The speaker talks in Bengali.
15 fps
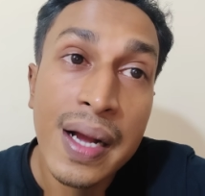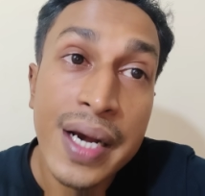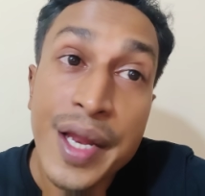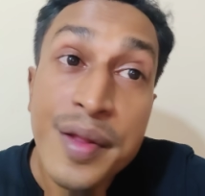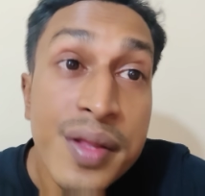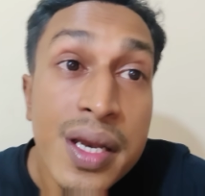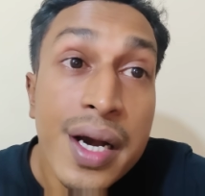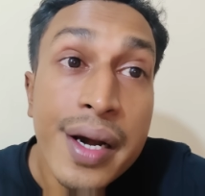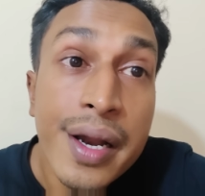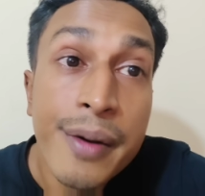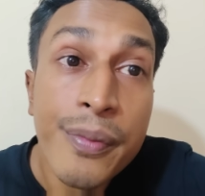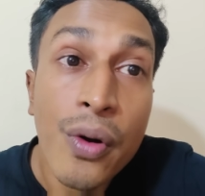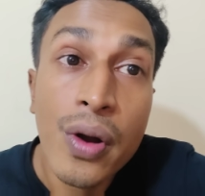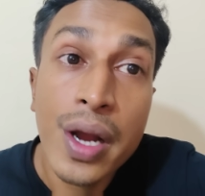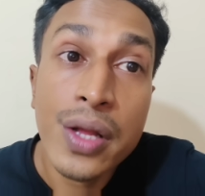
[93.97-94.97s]
নিউজিল্যান্ডের
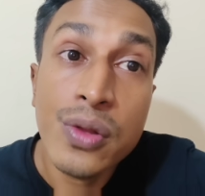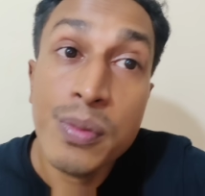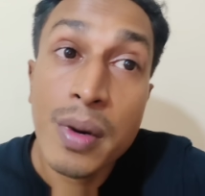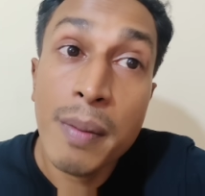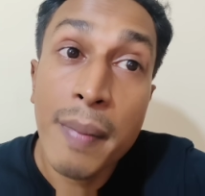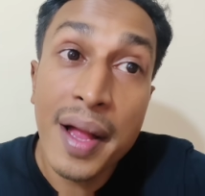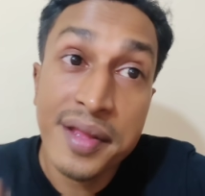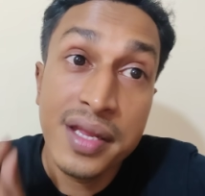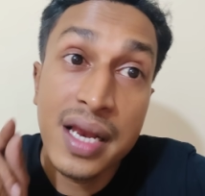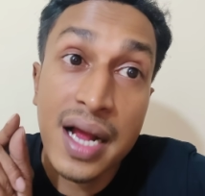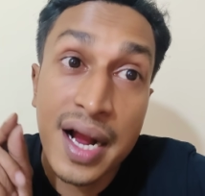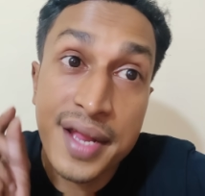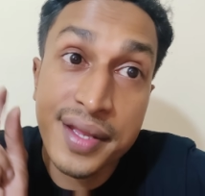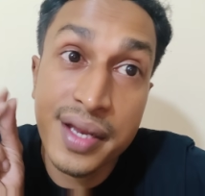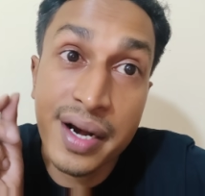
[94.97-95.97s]
পক্ষে তোমরা বাজি
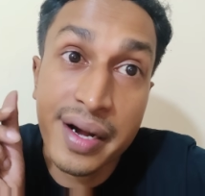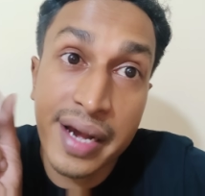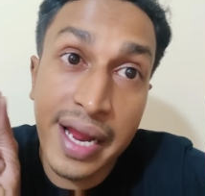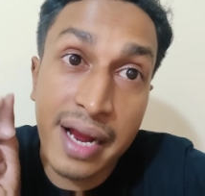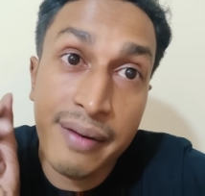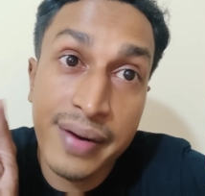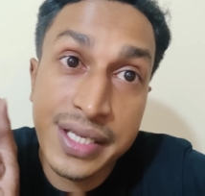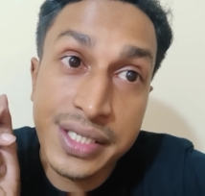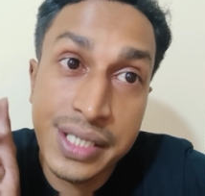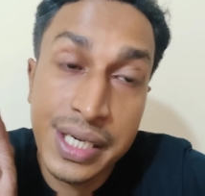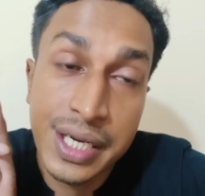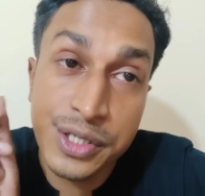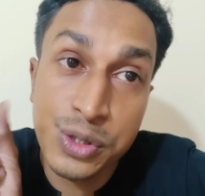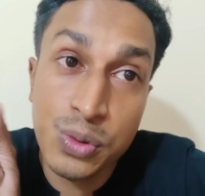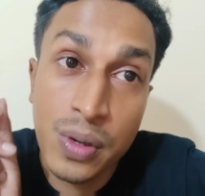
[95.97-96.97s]
লাগাইছিলে টাকা
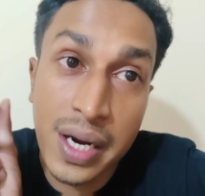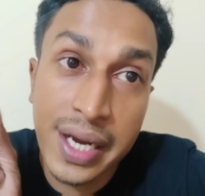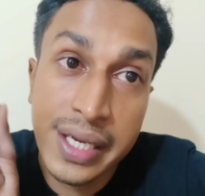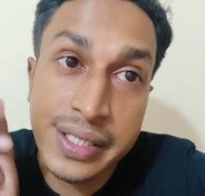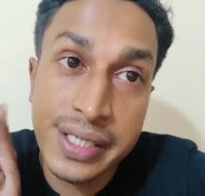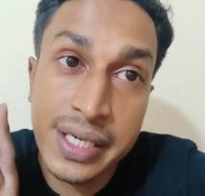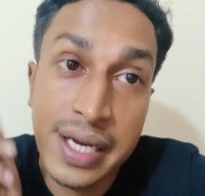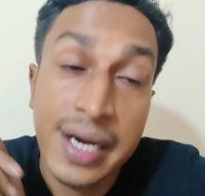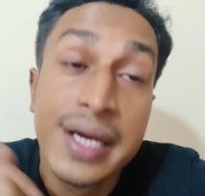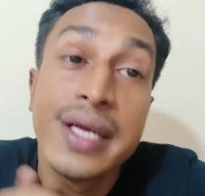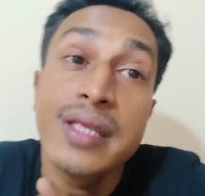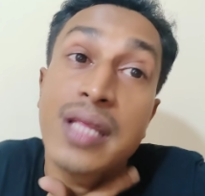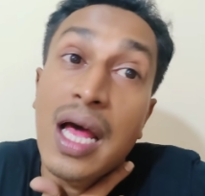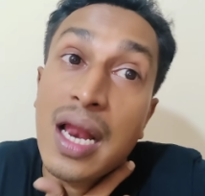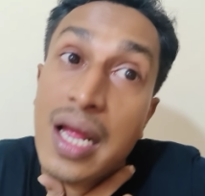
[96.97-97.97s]
মারছিলে জুয়া খেলছিলে
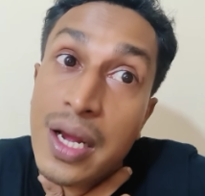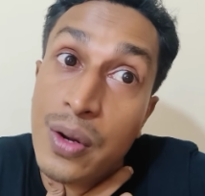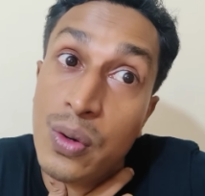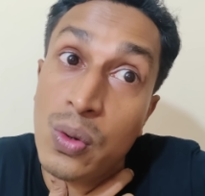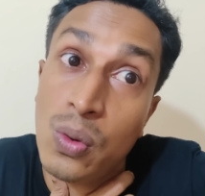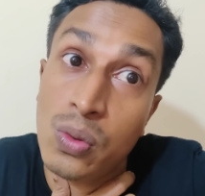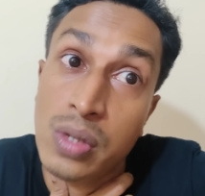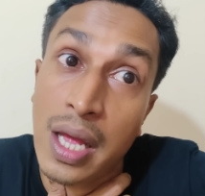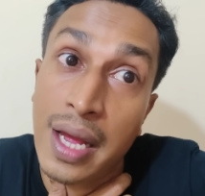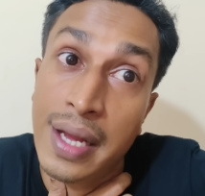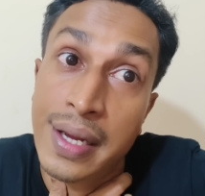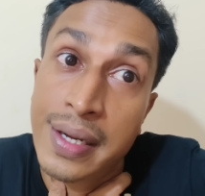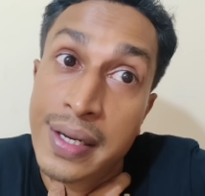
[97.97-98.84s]
তারা এখন কোথায়